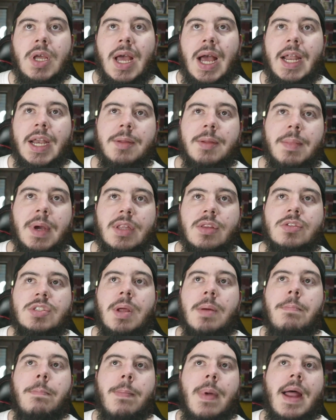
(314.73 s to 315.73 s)

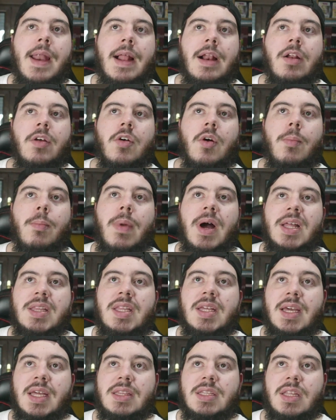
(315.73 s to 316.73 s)
animándose para el
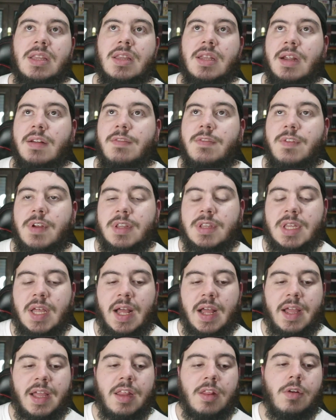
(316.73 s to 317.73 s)
combate que tendrán frente a
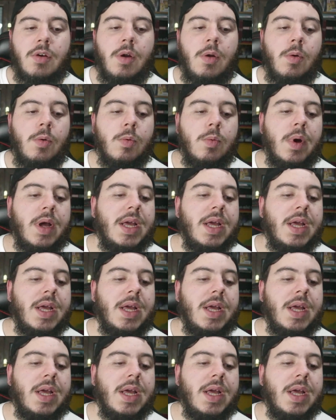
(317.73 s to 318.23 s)
Heathrow